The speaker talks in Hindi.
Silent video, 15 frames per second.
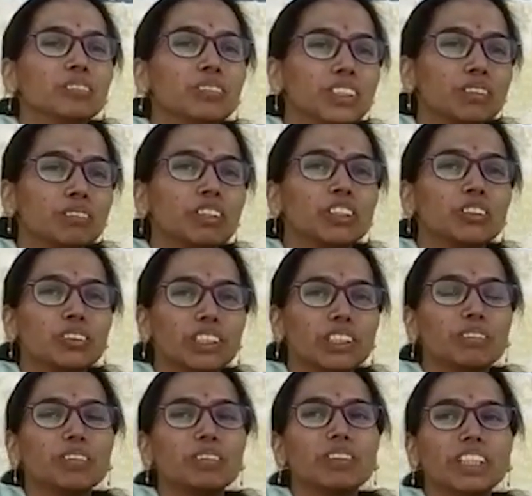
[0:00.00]
मुझे बच्चों
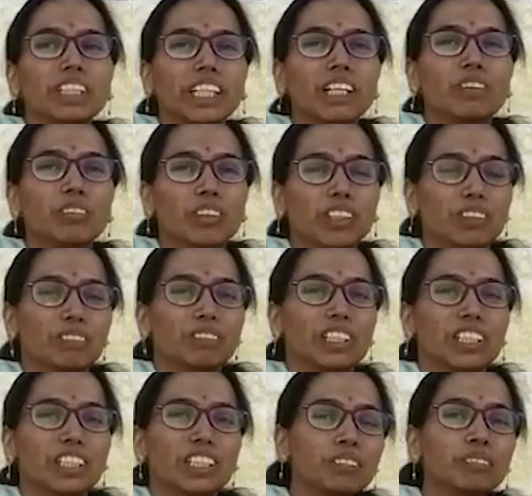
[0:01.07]
से भी मिलने का मौका
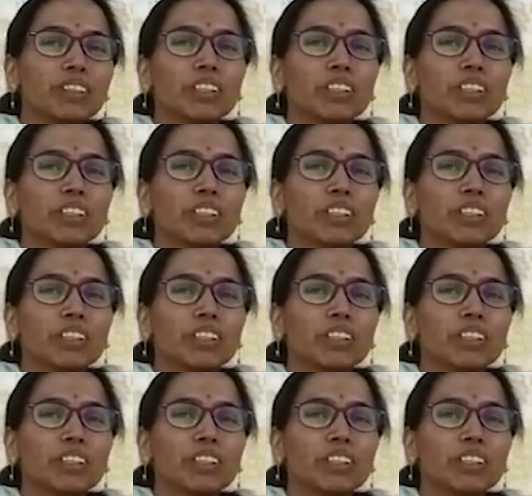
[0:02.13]
मिले